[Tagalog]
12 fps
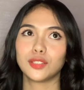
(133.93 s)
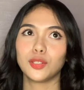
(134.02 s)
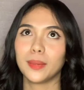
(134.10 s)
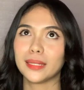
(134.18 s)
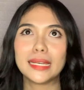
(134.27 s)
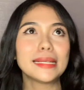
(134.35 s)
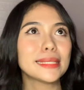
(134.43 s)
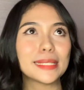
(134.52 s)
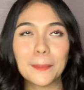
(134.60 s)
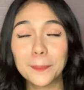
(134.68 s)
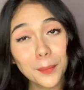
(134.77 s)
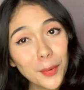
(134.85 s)
20. Dumating
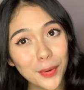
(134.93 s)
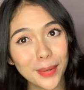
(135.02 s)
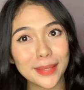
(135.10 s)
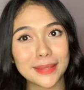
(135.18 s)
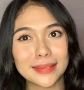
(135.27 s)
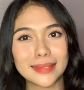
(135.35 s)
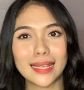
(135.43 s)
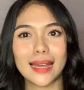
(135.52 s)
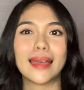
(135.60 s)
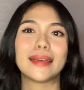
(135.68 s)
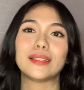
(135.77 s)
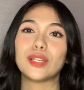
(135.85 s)
sa point
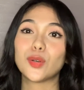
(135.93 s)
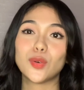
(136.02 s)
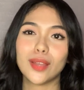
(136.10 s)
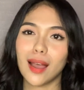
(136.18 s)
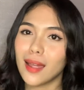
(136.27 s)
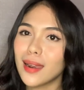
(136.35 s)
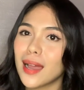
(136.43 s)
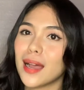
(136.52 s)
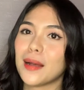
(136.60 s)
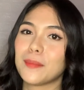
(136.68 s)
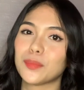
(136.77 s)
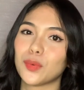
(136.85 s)
na hindi ko na
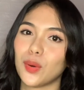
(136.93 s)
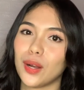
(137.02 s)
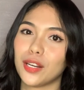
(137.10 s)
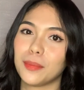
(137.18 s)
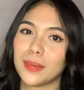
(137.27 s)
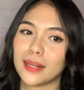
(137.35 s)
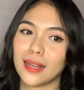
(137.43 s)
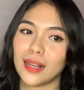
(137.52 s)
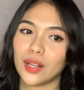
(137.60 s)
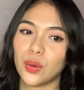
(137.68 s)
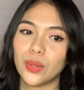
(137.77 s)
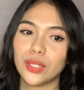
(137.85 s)
alam kung ano bang
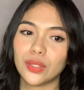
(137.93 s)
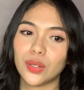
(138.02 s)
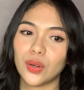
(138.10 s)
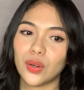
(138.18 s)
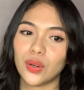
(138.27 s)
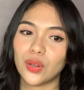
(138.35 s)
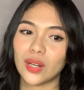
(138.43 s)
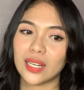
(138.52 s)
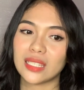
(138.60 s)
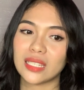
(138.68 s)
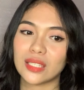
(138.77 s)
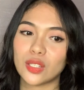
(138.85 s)
gagawin ko
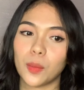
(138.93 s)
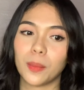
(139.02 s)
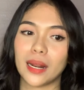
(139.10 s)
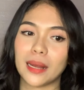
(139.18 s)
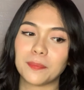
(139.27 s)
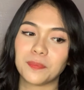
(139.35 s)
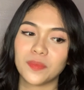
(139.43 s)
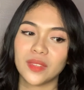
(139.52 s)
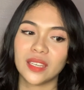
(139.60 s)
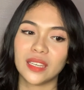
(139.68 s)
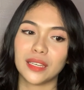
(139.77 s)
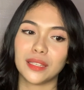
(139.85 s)
kasi sobrang
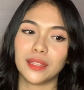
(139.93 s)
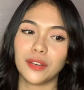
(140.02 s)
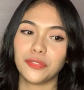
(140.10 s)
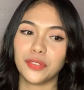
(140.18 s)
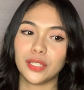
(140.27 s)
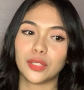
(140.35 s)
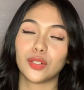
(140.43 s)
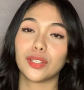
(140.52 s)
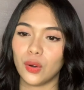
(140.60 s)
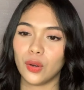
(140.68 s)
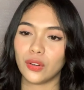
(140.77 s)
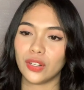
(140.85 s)
na-feel ko
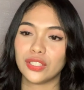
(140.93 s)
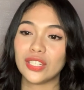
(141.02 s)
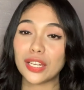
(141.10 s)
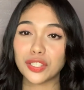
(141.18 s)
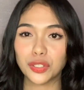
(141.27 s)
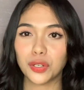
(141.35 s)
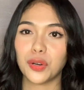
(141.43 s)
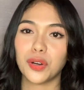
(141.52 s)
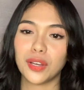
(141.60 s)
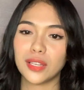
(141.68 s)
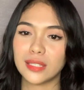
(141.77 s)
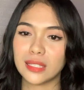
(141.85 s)
ni
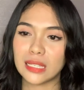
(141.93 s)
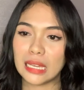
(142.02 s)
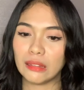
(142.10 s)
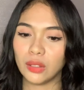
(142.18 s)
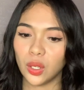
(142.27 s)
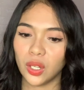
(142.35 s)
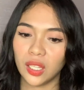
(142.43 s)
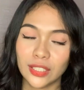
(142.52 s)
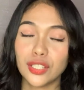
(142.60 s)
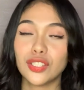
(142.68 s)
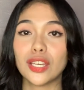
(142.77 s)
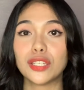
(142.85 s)
rejections and all.
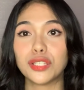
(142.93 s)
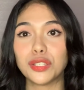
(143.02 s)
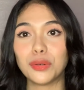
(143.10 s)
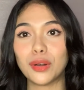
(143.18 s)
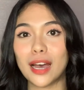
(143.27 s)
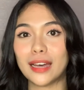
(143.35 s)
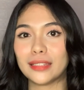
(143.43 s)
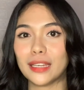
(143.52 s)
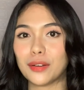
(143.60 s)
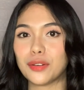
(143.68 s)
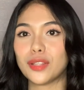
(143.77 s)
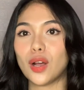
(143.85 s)
Suggest yung ate
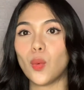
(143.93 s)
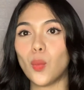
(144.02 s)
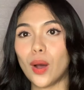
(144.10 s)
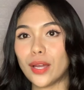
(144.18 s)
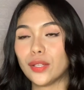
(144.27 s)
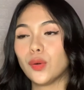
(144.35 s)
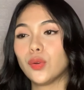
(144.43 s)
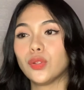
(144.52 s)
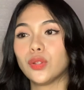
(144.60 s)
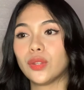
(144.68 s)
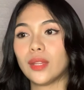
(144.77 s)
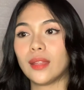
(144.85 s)
ko na why don't
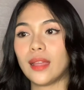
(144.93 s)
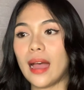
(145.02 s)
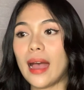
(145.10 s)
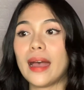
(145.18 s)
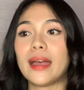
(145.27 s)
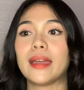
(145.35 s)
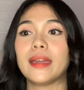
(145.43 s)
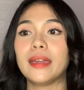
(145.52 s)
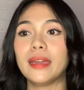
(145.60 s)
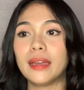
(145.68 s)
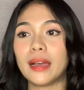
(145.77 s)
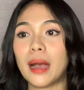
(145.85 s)
I
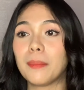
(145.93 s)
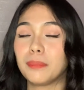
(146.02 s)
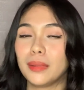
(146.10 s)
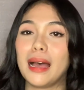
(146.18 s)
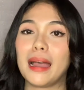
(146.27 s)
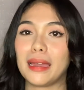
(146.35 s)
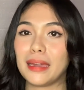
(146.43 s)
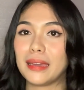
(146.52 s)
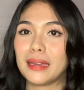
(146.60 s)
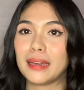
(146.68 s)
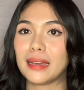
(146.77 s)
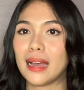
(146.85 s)
apply
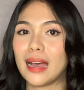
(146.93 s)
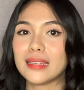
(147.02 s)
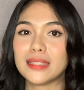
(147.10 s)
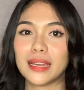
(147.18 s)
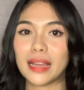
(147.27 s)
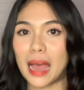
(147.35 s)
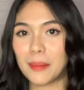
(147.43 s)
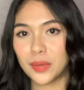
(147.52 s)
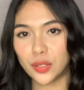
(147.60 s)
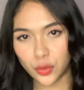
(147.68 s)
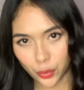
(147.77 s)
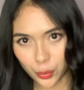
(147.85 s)
as a
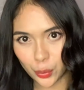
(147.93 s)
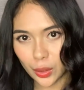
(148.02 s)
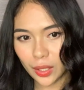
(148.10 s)
cabin crew.